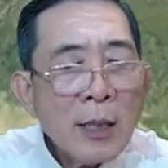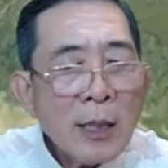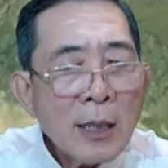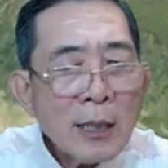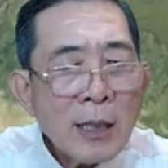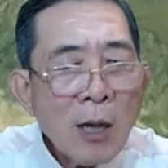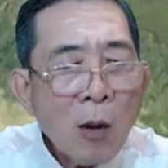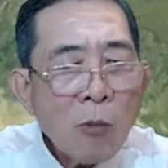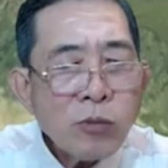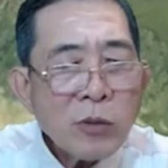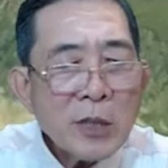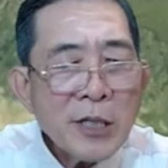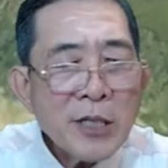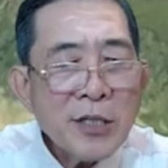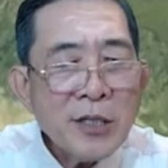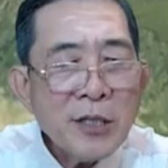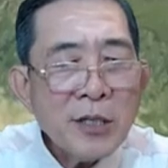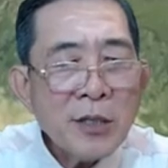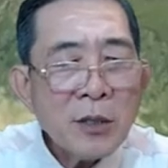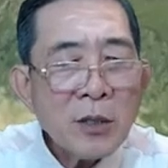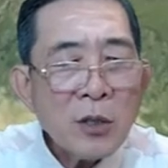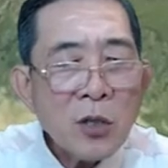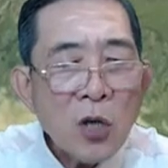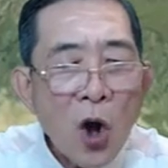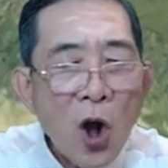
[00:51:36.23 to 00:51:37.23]
Đốc
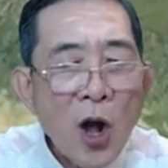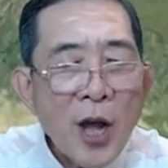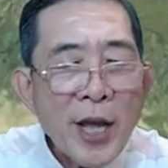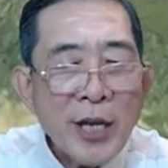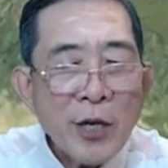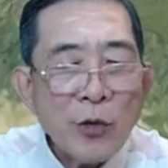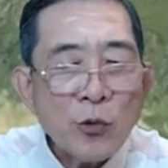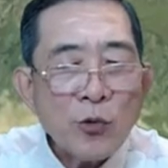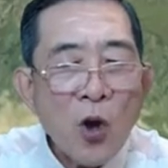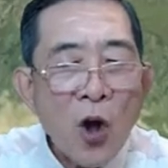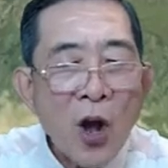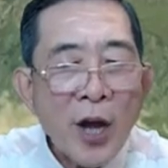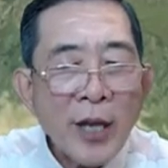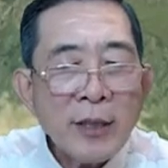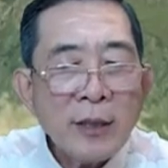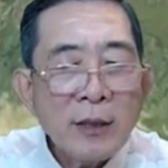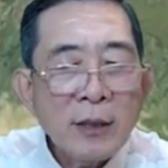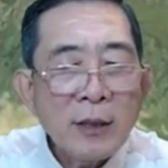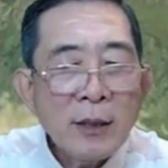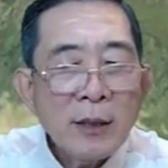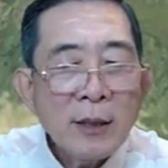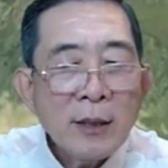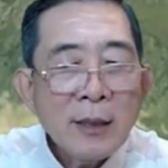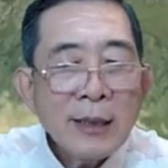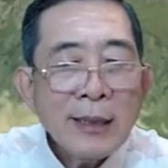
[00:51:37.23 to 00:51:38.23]
Dương khó hiểu nói,
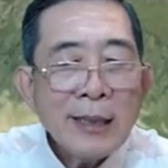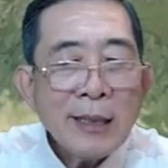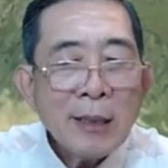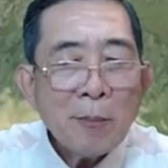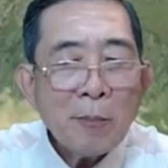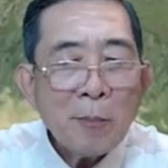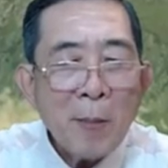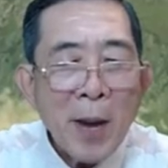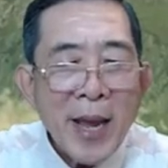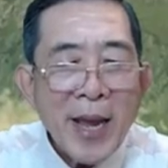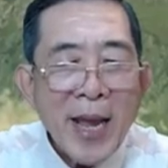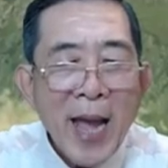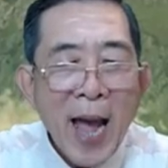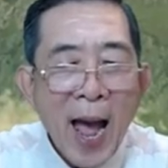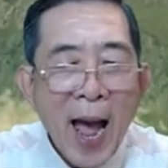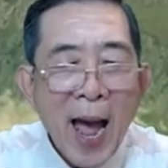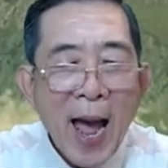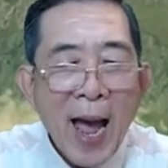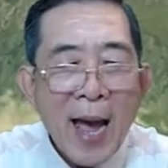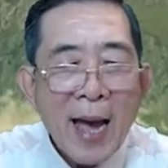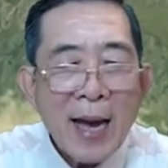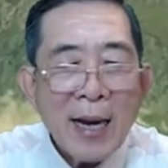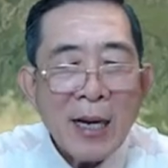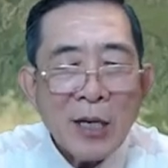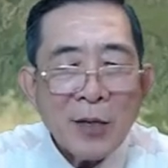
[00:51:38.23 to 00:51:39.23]
bệ
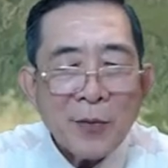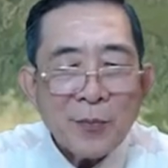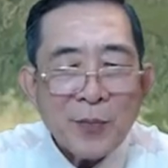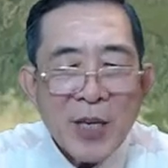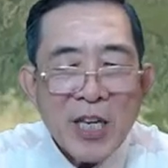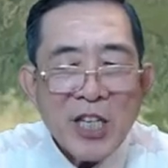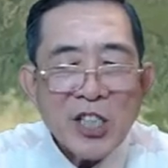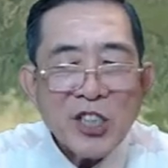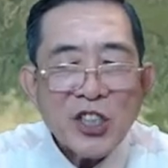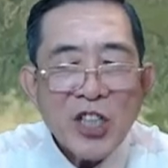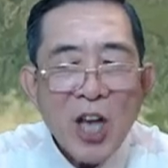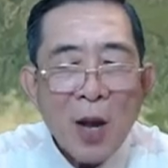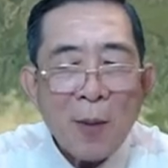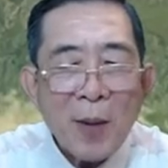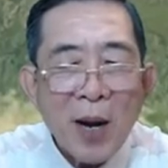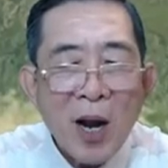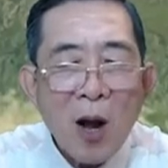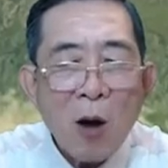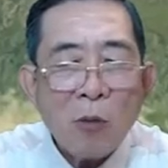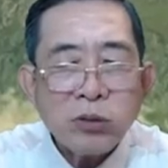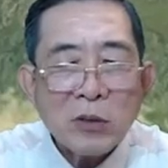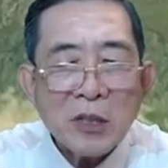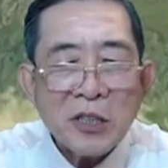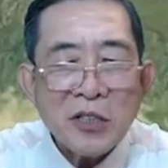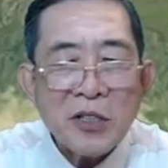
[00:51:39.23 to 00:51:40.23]
hạ, vì sao mà
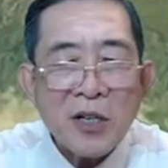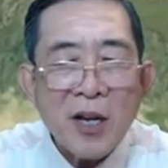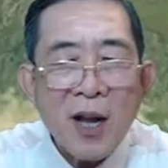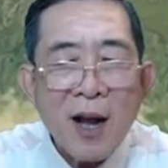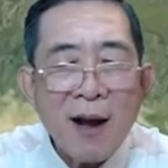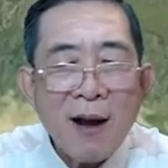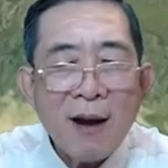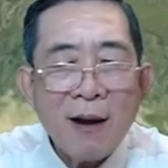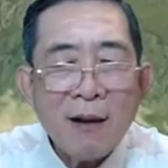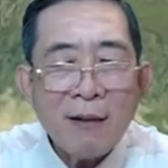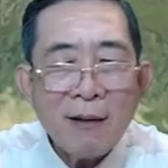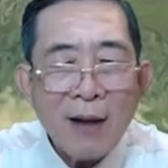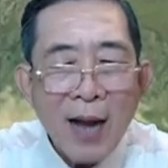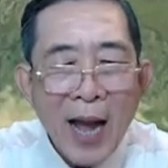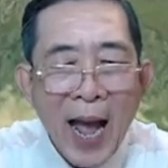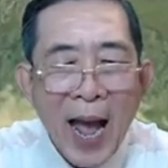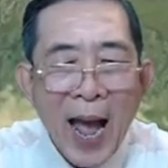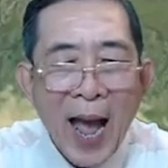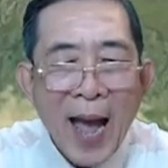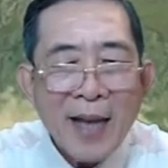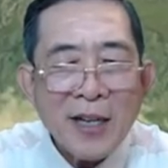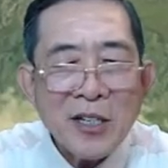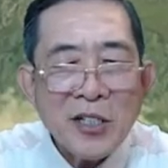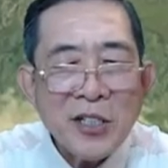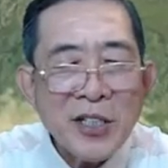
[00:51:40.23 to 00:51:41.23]
không thừa cơ
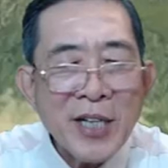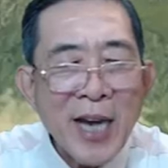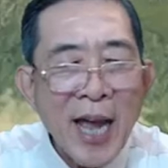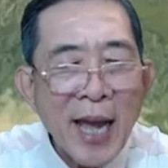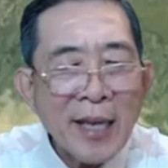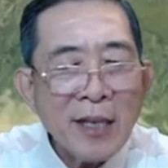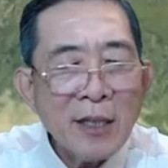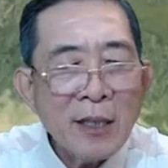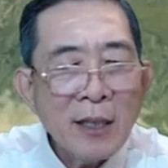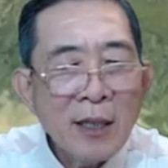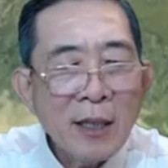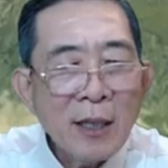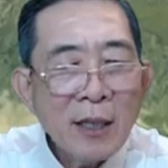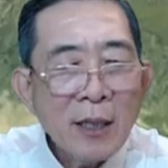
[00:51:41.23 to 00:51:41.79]
hạ người này?